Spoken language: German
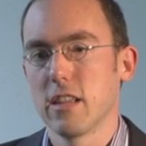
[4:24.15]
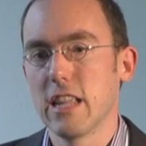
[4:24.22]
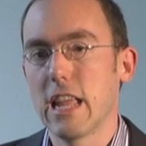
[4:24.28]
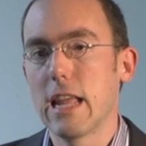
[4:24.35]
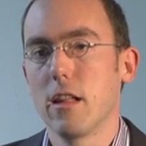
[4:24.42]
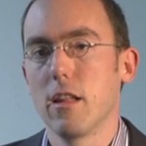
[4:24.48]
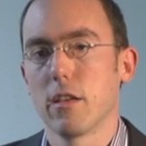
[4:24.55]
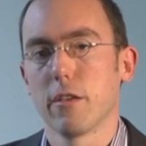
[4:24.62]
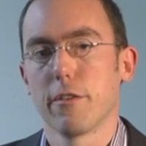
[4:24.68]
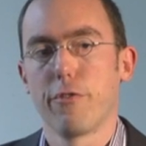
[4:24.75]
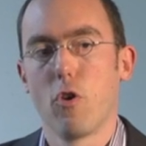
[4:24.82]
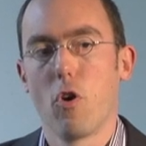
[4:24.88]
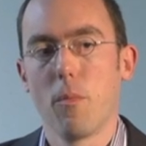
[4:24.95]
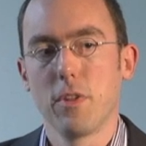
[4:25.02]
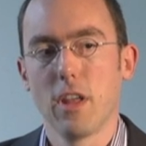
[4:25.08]
in ähnlicher
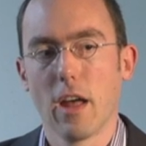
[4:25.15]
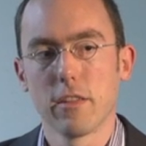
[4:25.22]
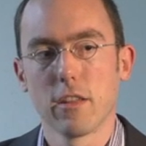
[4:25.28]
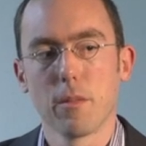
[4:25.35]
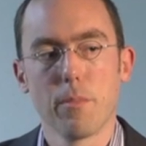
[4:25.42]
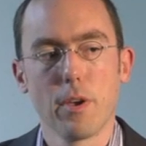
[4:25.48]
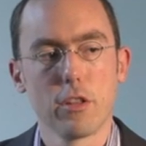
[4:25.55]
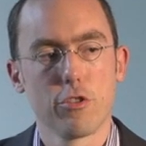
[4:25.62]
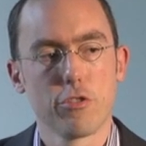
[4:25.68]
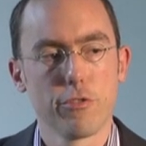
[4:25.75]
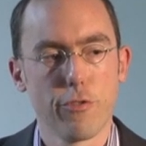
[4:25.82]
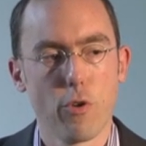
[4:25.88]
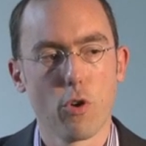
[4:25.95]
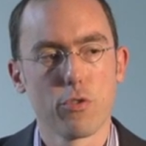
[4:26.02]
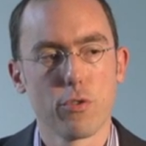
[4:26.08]
Form die anderen
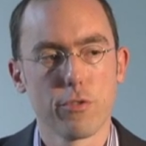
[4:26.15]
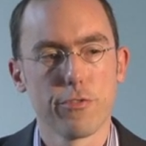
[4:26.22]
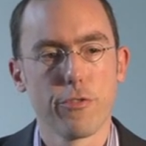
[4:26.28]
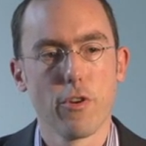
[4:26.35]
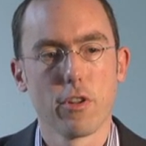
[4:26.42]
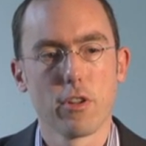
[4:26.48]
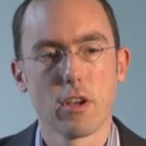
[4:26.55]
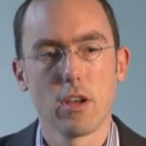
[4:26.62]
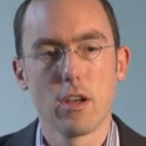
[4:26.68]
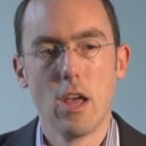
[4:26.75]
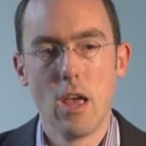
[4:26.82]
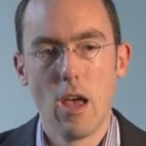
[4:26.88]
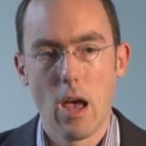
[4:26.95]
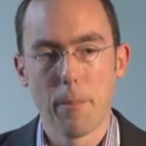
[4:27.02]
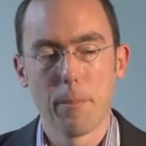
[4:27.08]
britischen Forschungsförderer
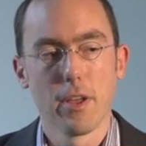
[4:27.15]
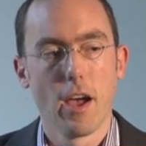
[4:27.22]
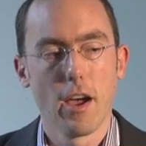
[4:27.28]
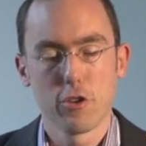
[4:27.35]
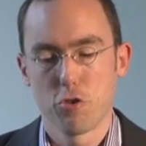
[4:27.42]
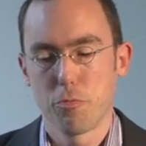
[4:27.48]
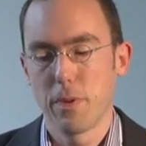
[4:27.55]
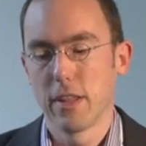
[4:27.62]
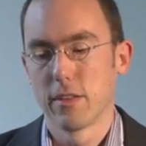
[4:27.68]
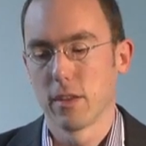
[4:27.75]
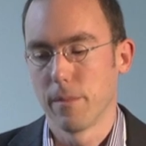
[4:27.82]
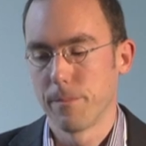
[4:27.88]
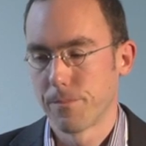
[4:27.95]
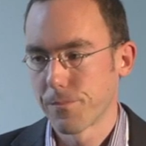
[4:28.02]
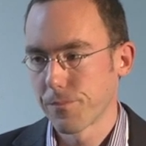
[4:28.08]
ein paar Jahre
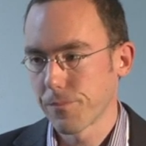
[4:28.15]
später